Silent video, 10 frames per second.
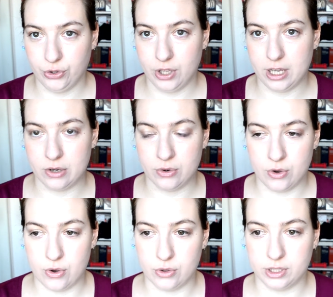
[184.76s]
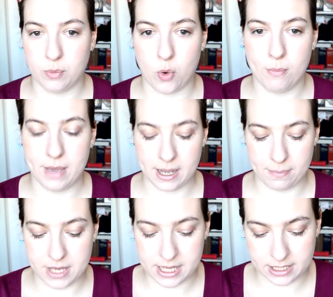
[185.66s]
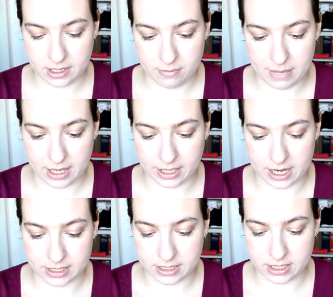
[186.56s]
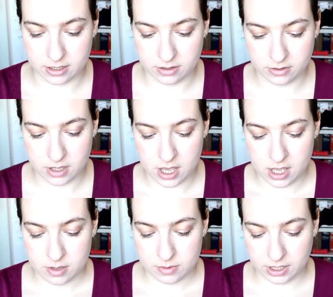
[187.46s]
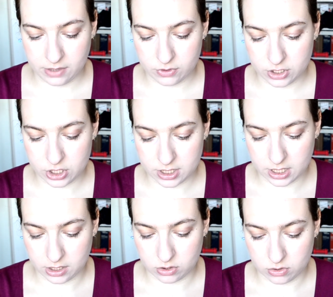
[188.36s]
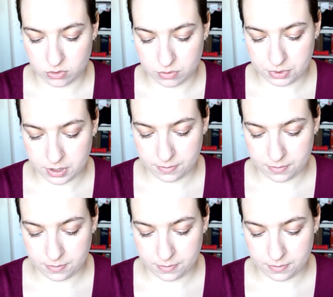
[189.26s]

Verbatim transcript: erano tipo un megapixel e bella grazia. Guardate che forse c'è scritto sopra.